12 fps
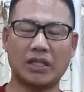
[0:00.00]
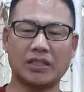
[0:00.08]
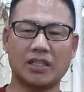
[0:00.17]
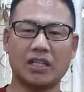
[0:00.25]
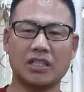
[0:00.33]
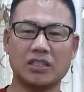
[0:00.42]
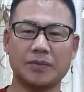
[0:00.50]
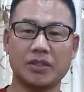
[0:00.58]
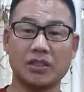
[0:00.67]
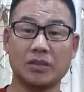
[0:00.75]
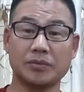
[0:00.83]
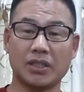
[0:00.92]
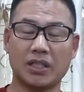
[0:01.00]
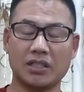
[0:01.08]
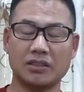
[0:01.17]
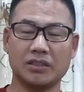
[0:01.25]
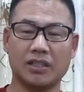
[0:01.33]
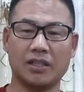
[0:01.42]
간단하게 집에서 검사를
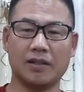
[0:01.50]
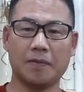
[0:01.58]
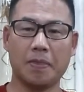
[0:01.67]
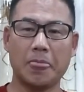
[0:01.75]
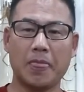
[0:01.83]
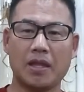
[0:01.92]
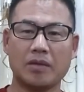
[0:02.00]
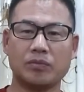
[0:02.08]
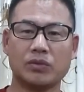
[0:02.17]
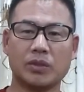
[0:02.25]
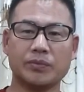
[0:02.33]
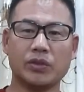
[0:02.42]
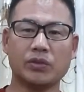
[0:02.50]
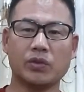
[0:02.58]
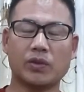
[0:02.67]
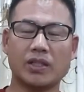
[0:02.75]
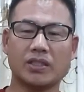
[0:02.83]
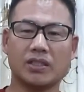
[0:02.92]
하는데
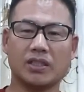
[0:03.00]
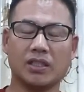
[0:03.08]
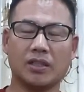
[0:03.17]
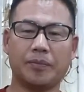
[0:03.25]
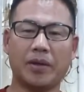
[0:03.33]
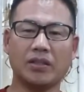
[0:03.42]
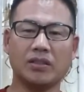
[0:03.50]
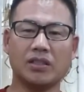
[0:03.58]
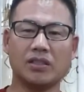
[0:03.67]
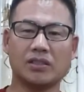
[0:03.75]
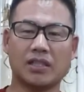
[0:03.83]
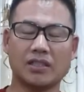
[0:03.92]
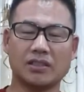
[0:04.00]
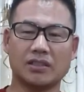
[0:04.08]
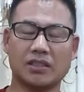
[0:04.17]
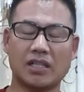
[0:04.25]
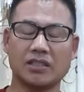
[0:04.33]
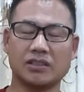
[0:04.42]
무릎연골 관절이 100년을
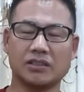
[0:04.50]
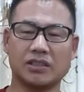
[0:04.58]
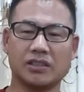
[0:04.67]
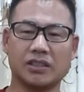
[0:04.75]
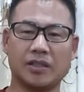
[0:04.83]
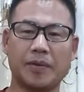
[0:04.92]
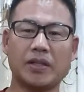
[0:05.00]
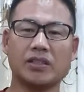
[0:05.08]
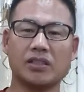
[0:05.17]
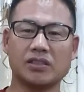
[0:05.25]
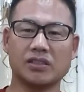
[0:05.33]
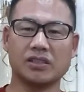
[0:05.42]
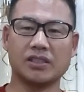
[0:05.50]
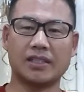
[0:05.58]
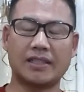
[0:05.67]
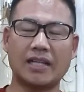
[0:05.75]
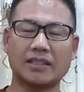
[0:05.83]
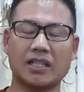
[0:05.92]
살았으니까 100년을
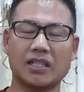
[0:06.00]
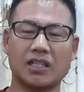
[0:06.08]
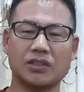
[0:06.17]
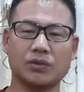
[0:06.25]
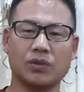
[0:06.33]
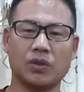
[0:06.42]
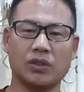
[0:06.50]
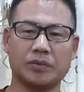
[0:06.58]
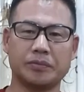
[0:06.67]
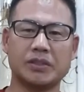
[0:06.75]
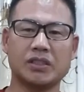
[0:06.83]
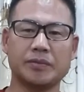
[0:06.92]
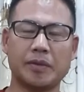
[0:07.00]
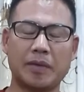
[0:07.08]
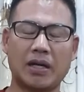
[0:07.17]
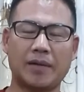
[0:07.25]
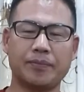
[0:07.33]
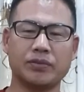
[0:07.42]
썼으니까 다 따라가지고 그름이
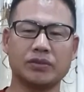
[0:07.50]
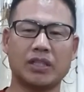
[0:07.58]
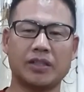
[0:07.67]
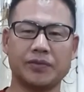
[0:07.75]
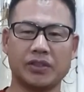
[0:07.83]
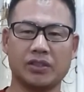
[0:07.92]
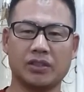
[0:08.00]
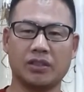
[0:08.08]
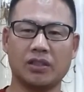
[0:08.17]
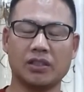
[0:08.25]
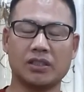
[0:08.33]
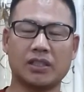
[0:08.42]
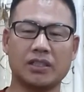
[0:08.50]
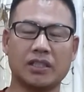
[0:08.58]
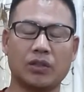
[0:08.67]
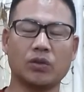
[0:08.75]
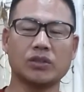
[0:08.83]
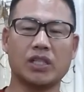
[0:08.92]
막 아픈다면서 그러니까
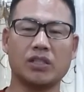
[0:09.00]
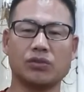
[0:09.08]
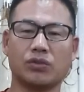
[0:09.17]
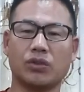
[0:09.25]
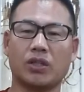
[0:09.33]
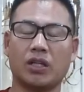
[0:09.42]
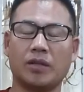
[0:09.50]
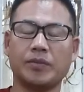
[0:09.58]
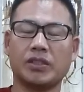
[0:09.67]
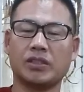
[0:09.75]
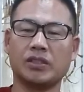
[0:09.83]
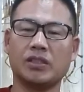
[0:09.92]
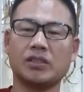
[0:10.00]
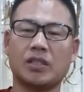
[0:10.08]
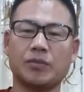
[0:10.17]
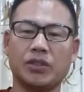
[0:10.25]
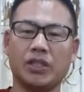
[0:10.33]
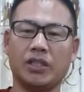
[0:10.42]
이제 농사에서 줄여라면서 그
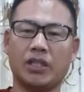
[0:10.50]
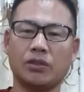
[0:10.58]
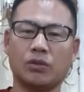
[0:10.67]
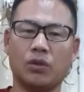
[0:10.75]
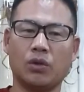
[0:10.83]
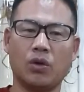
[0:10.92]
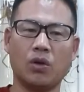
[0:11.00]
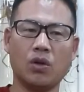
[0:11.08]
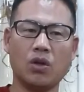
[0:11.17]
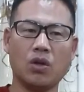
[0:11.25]
의사분이 얘기하고